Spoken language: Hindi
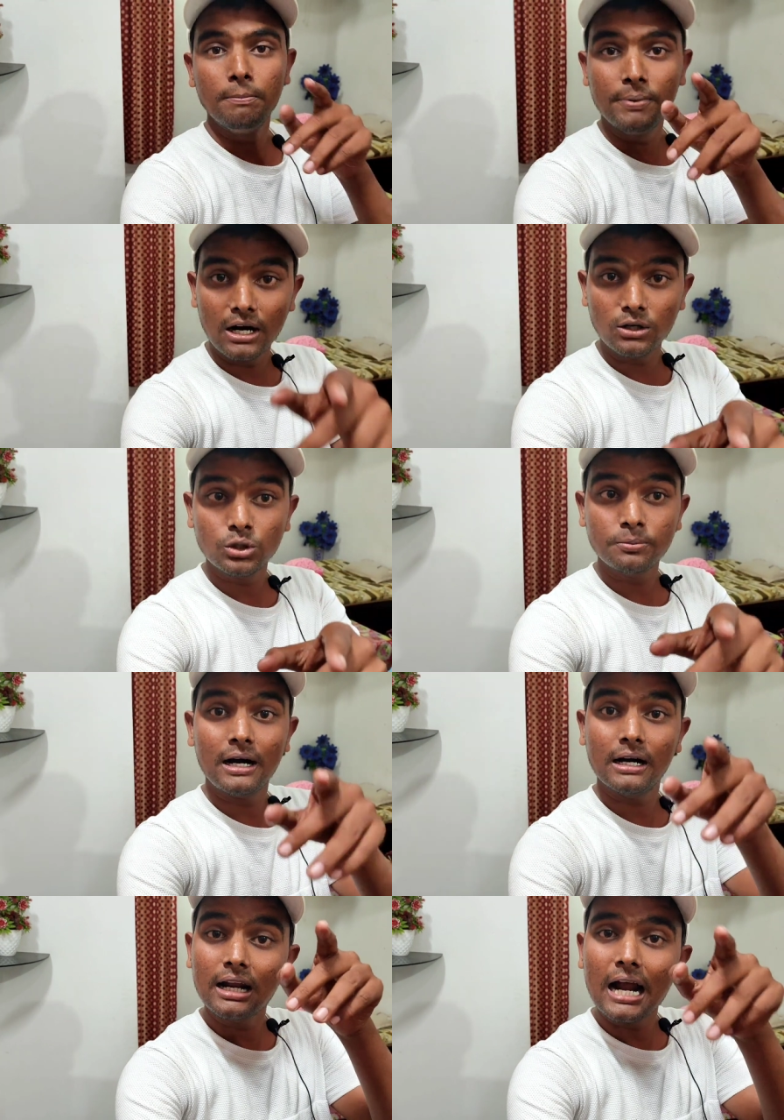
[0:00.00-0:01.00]
बिकॉज ऑफ
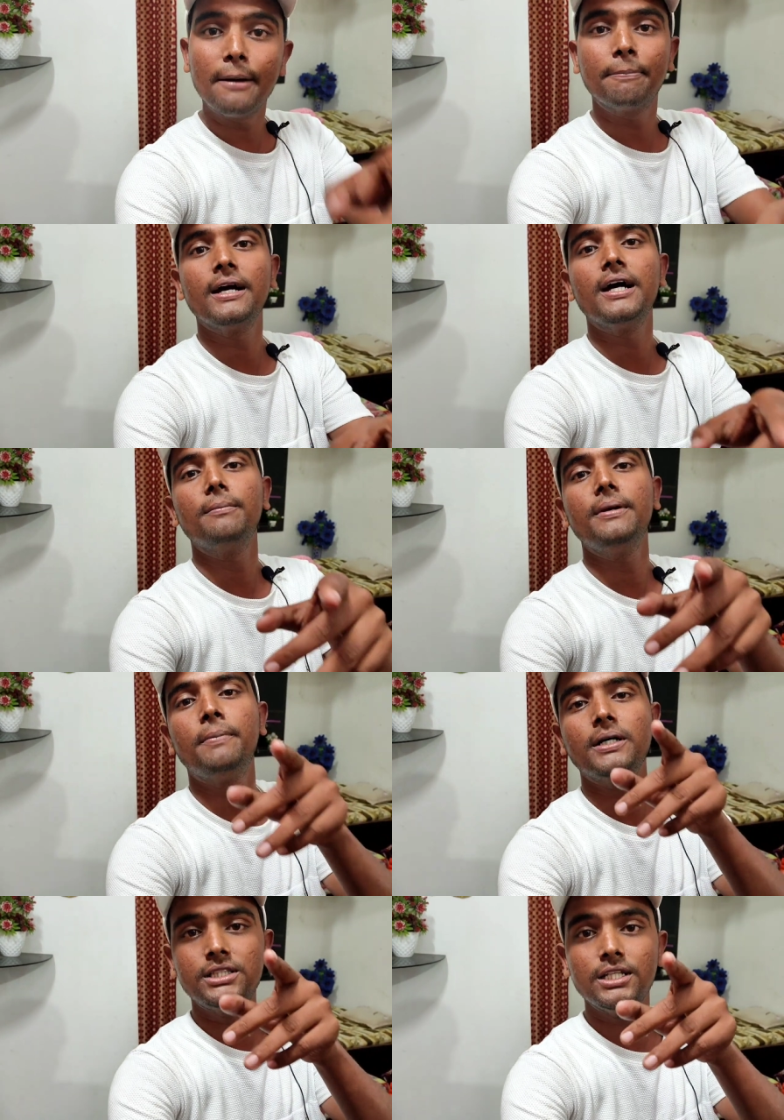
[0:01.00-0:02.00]
अगर आपके घर में
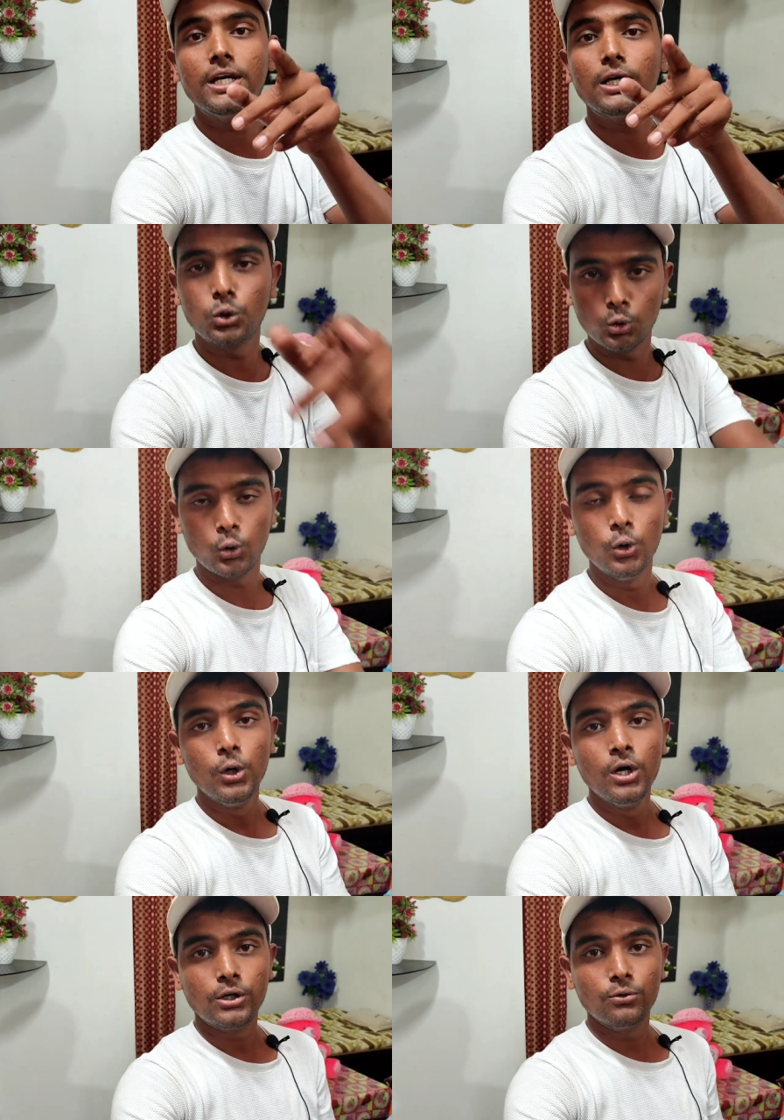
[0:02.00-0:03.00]
बच्चे हैं तो
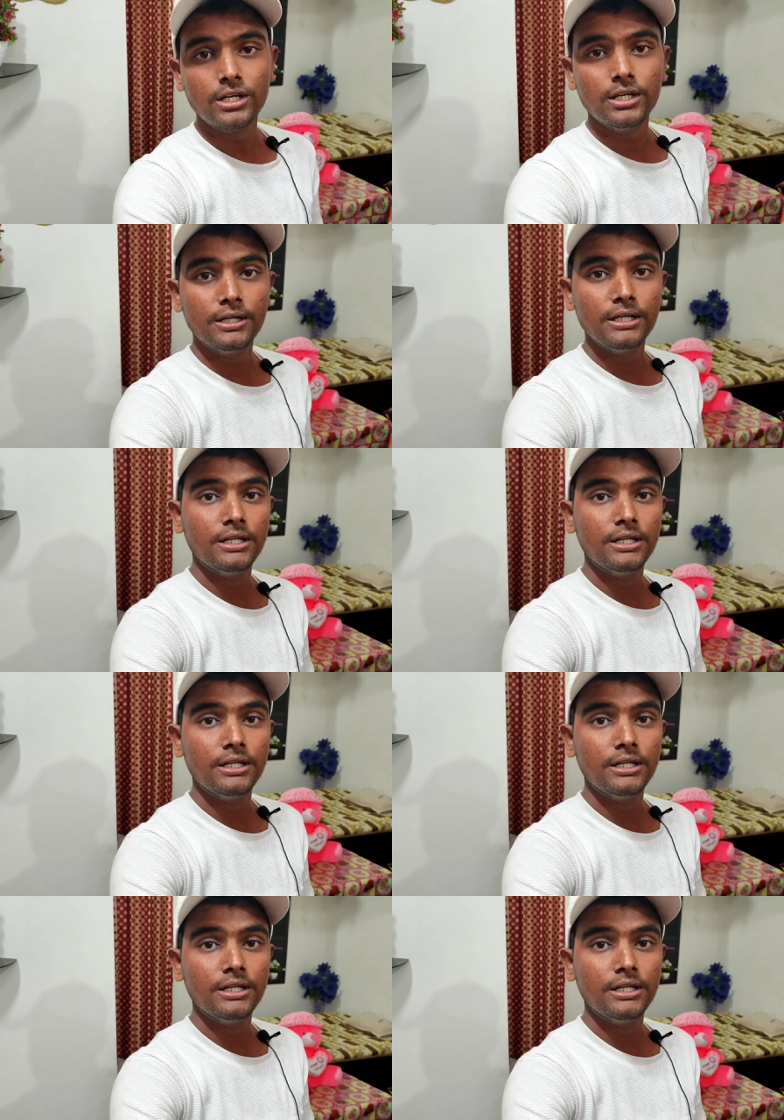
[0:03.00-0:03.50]
क्योंकि